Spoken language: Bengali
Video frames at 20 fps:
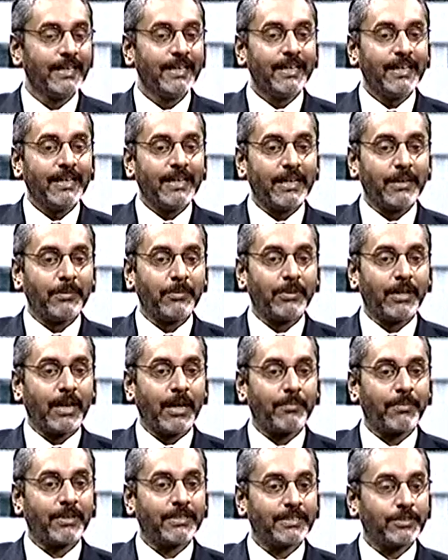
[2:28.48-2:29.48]
এবং
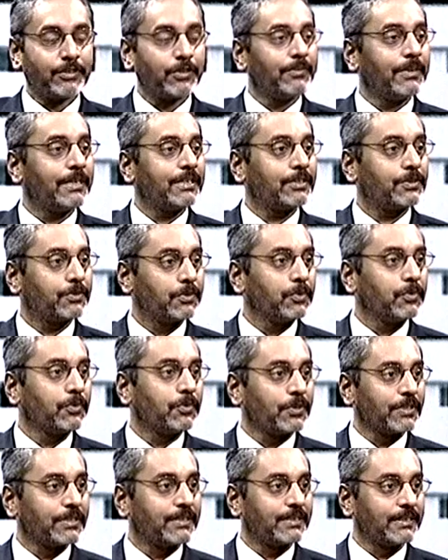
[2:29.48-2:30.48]
আমরা যে সময়টা শুরু
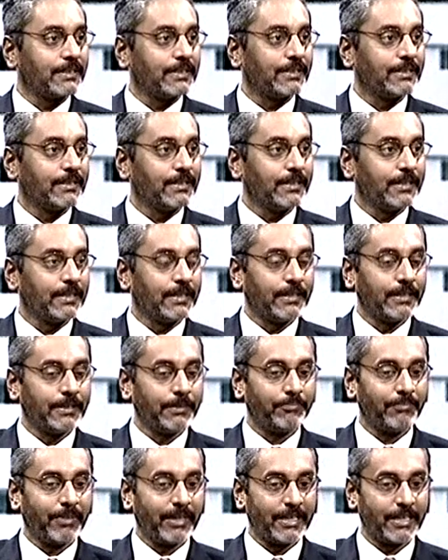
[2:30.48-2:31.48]
করেছি এই
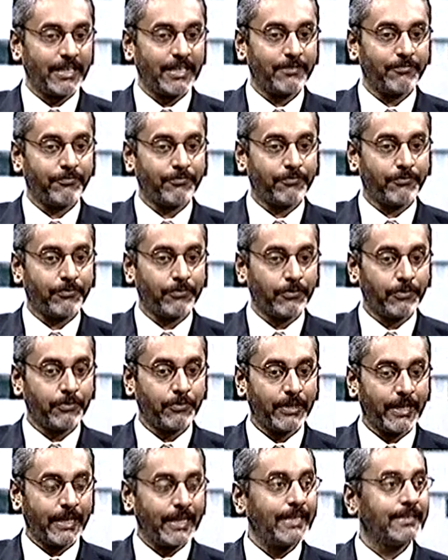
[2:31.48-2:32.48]
প্যান্ডেমিক ফ্লুর
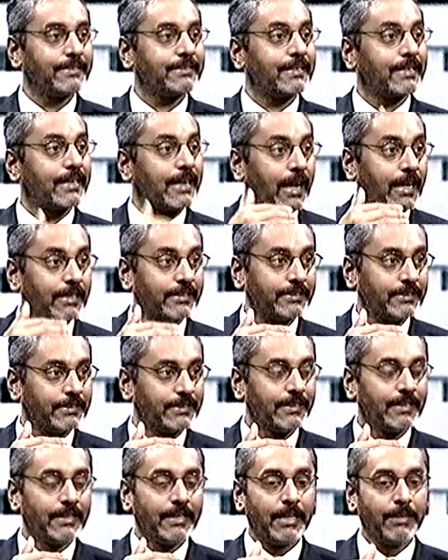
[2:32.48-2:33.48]
এগেনস্টে কাজ
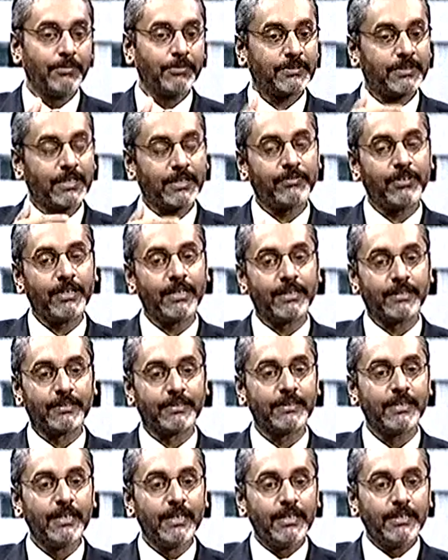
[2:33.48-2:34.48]
এবং সার্ভাইল্যান্স
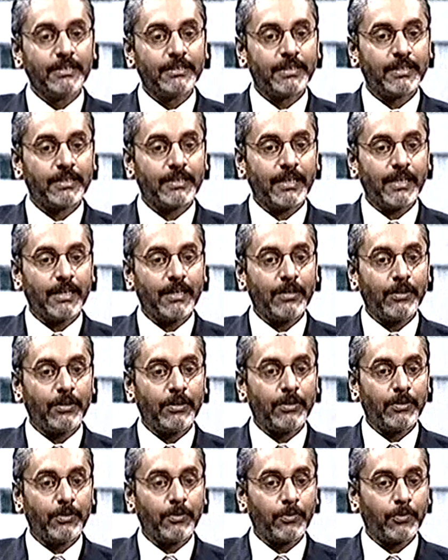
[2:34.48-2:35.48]
সেটা
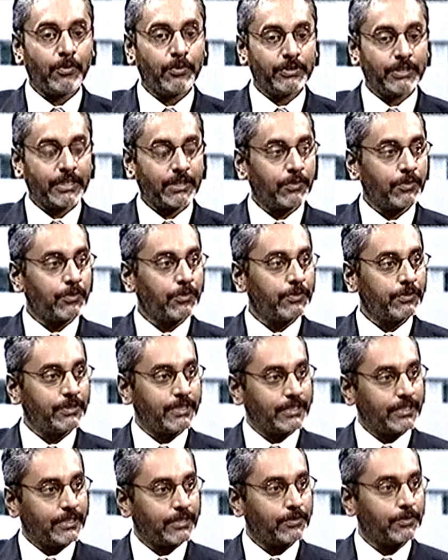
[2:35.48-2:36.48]
অন্য যে কোনো
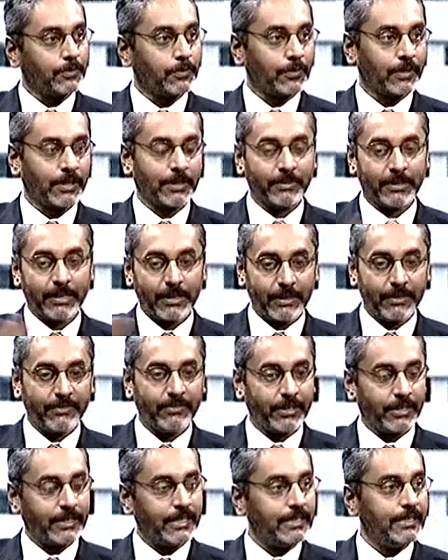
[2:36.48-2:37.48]
দেশের তুলনায় ইভেন
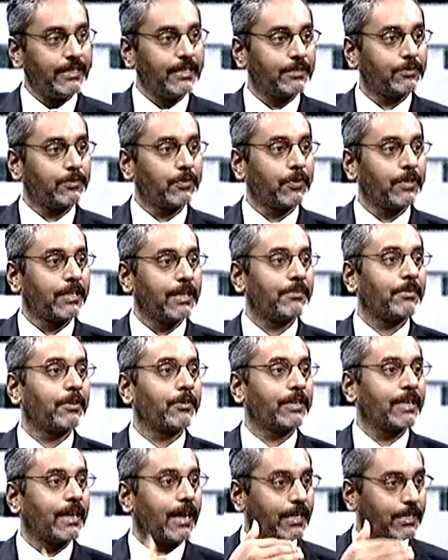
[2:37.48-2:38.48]
e- ইন্ডিয়ার তুলনায় আমরা
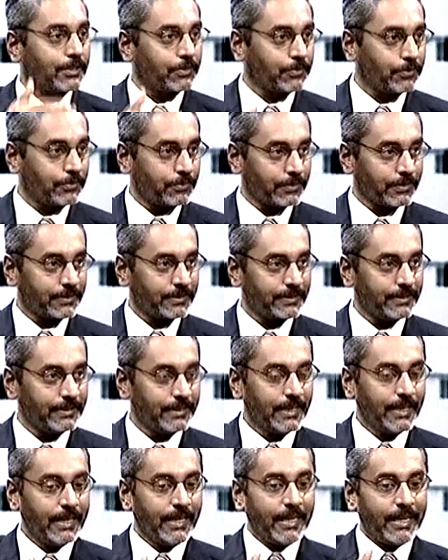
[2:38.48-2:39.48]
অনেক আগে শুরু করেছি
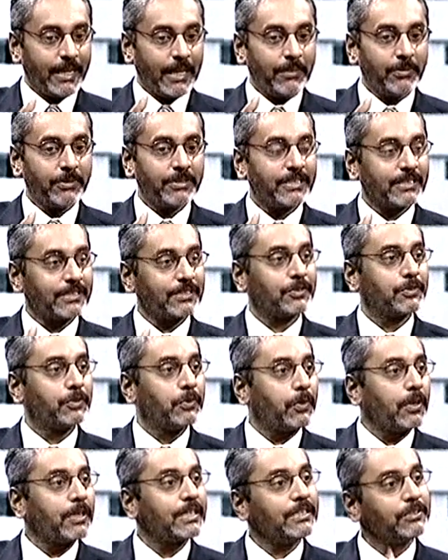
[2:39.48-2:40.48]
এবং সেটা
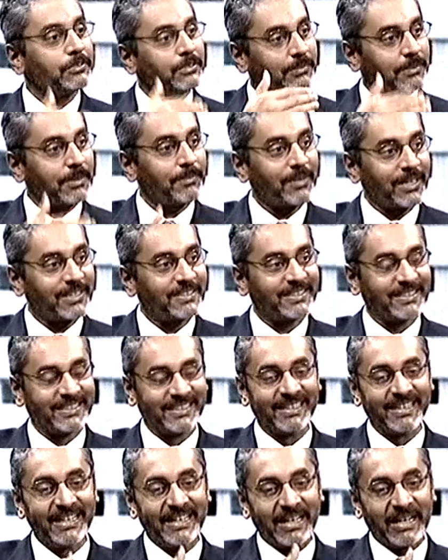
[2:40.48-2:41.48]
সুফল কিন্তু আমরা পাচ্ছি
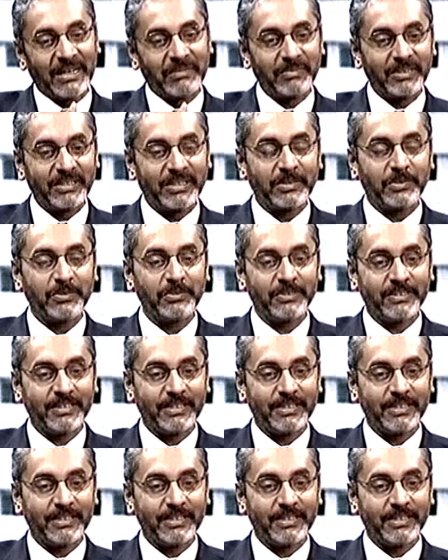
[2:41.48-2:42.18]
আপনি দেখুন যে